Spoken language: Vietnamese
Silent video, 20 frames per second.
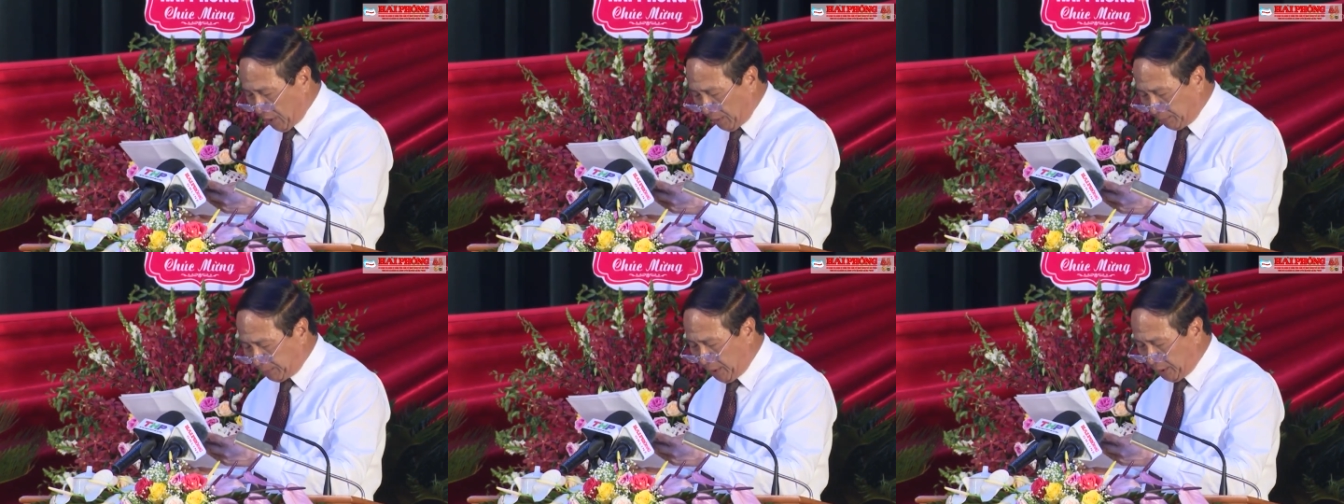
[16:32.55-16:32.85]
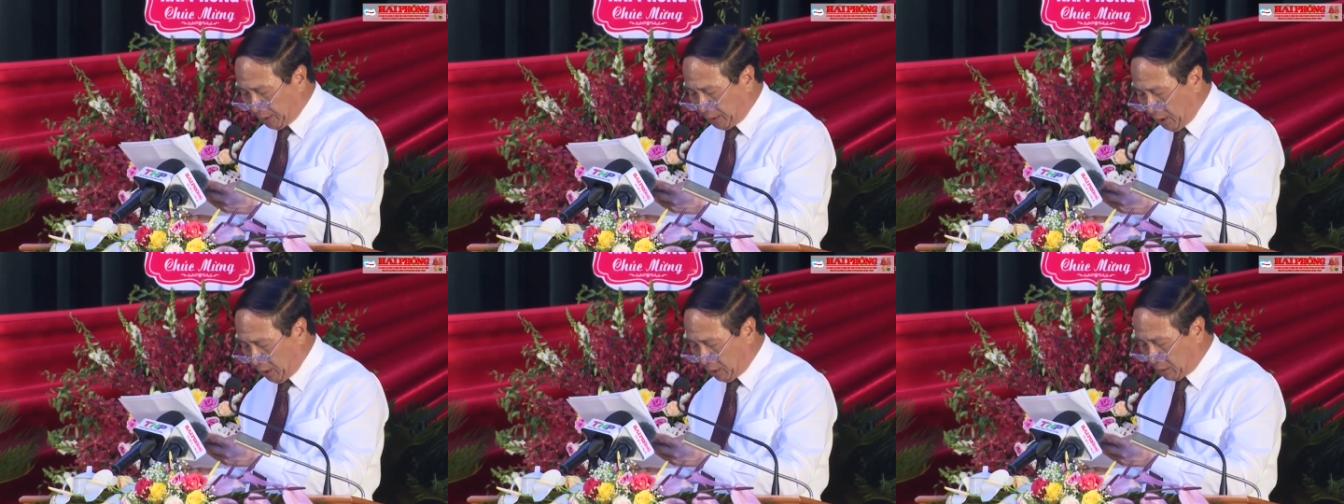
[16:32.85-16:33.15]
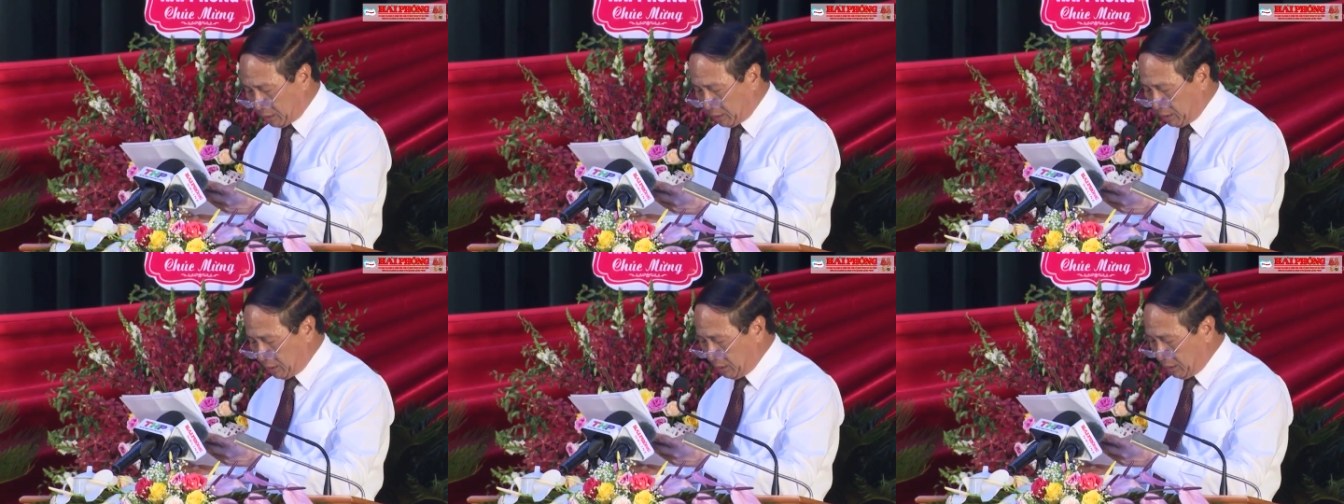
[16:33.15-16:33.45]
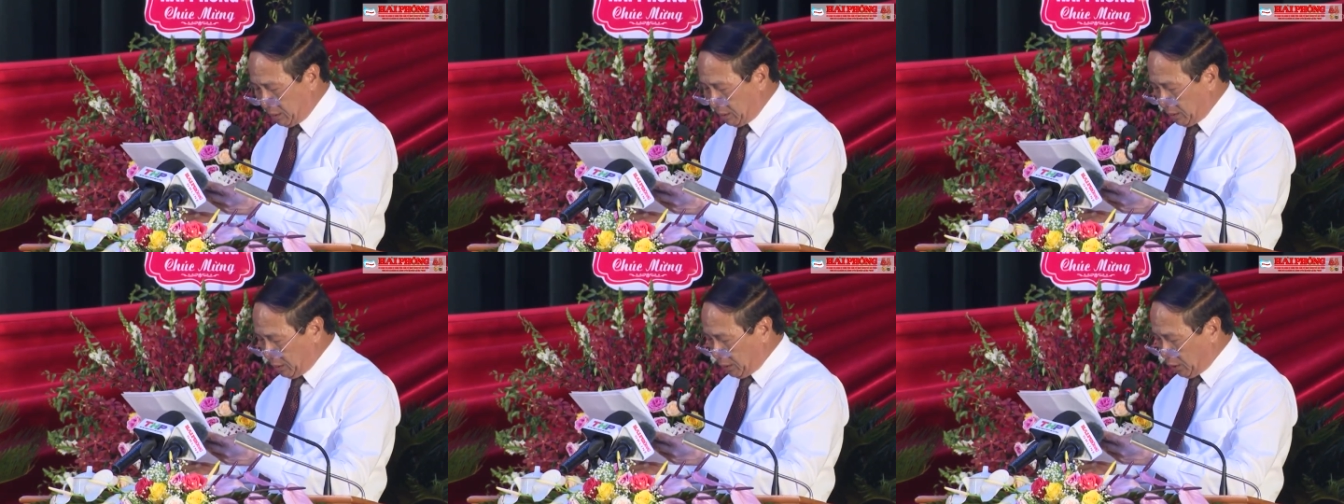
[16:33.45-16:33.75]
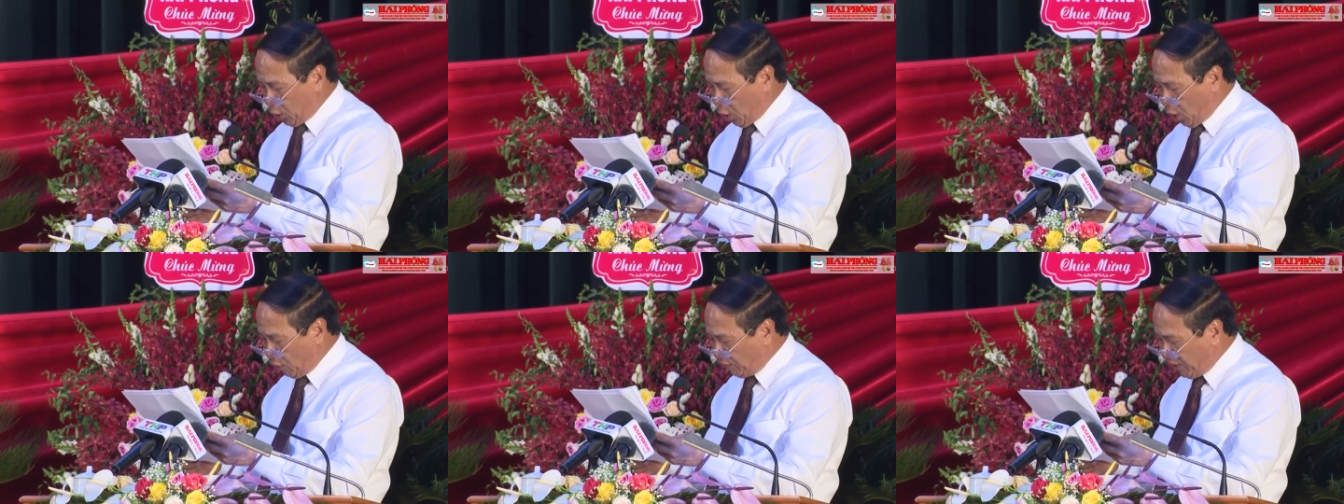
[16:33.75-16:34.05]
pháp thiết thực
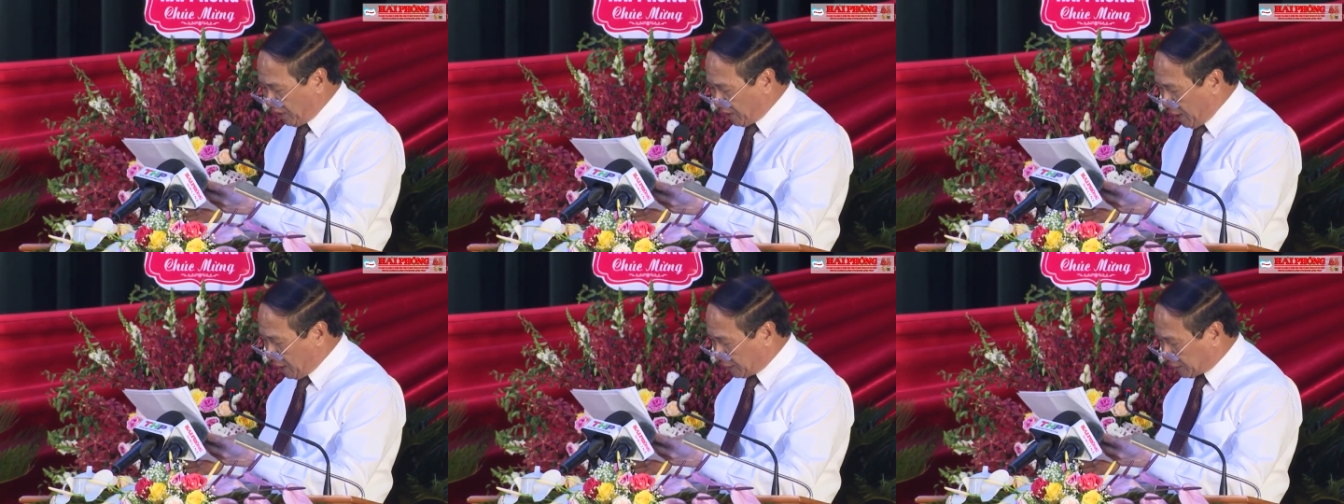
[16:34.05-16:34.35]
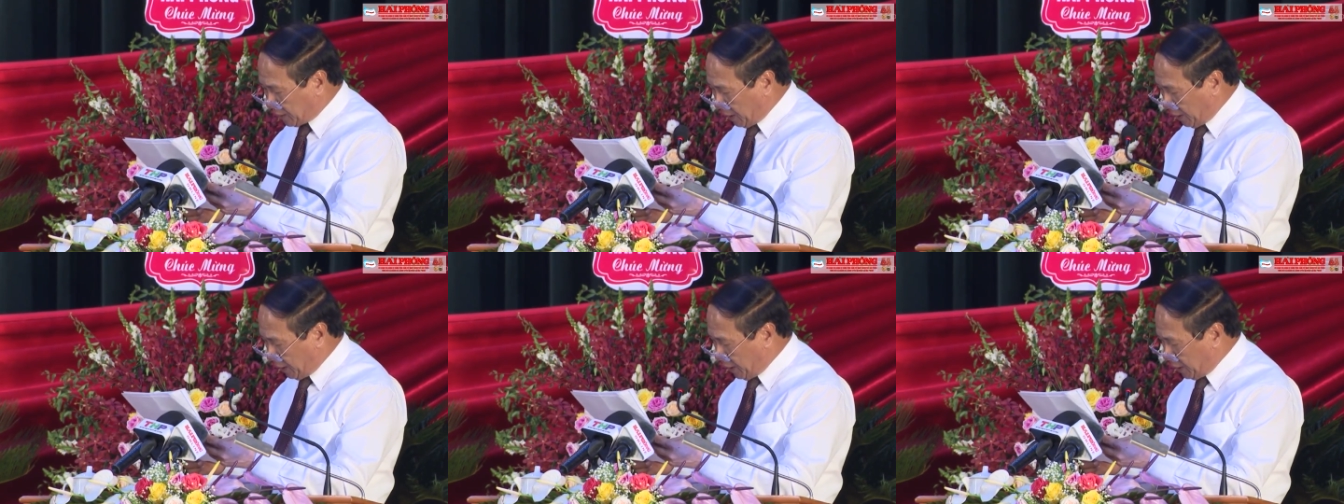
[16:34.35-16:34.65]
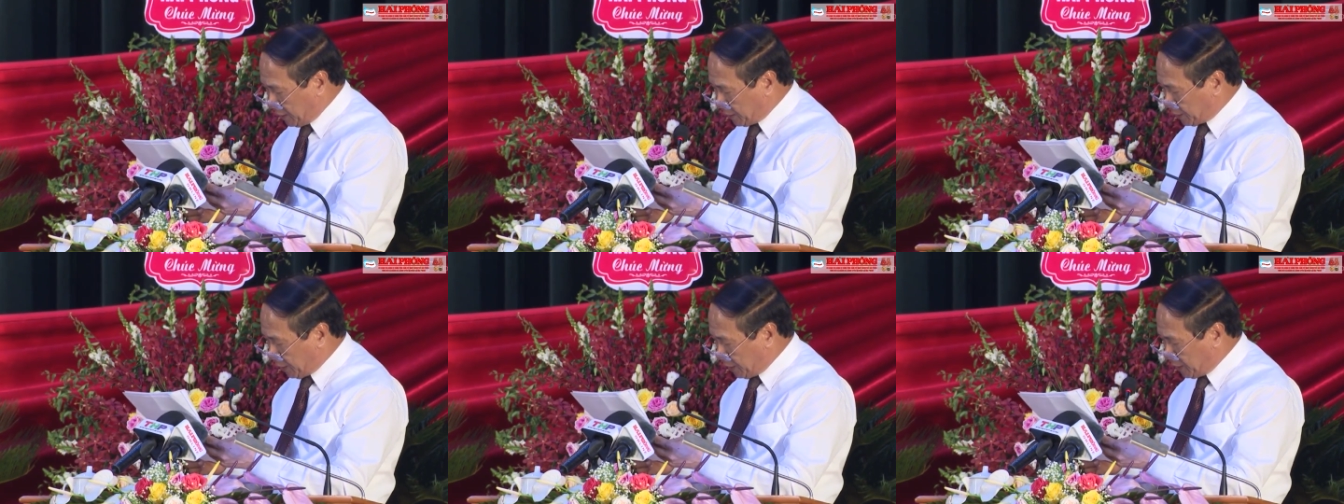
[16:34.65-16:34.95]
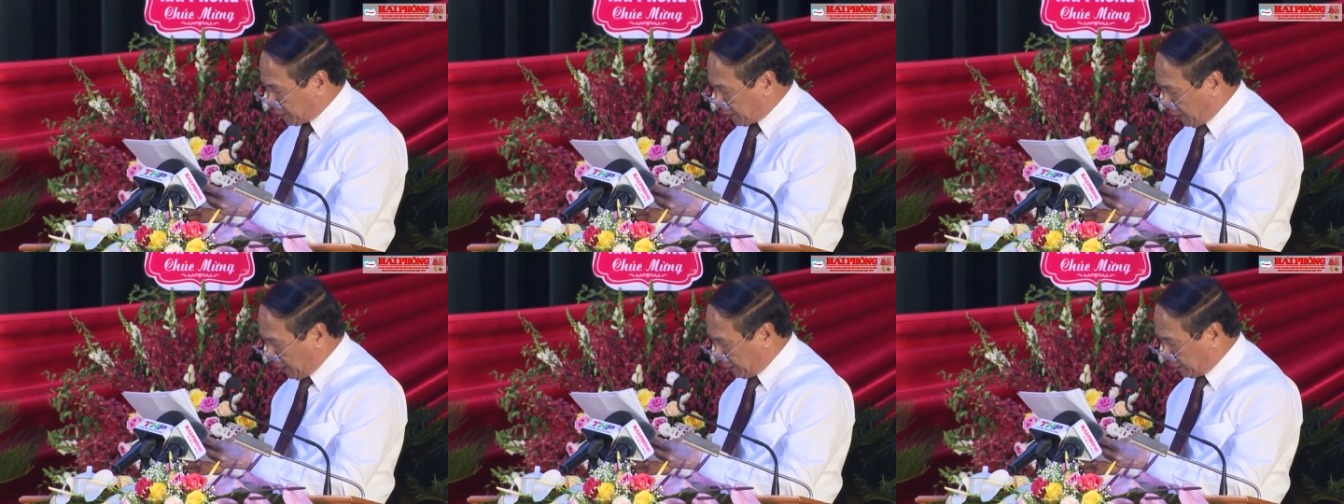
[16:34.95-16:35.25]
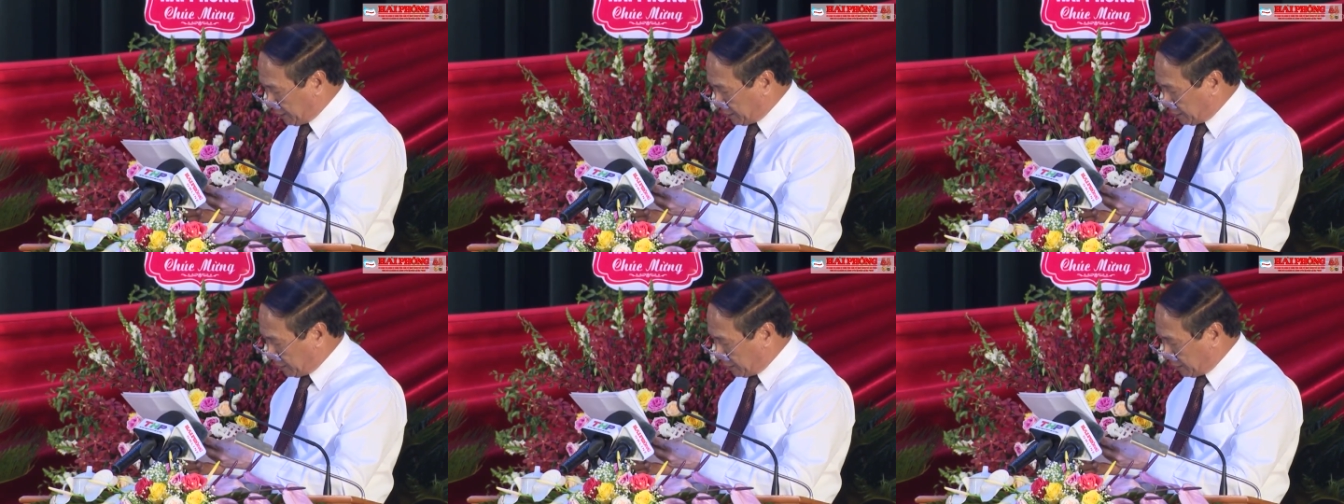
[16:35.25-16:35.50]
đối với các gia đình chính sách,